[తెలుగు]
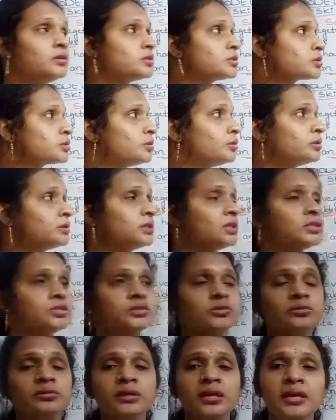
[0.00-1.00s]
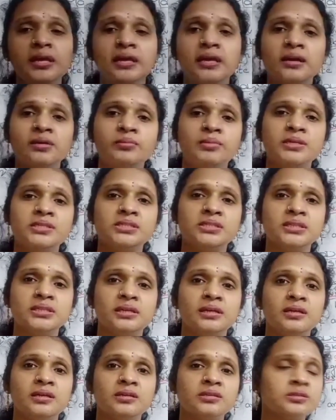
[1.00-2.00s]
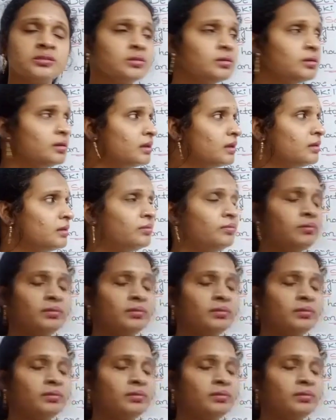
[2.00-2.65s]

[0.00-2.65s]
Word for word: స్కోర్ తెచ్చుకుంటే ఇంకా మంచిదండి సో ఈ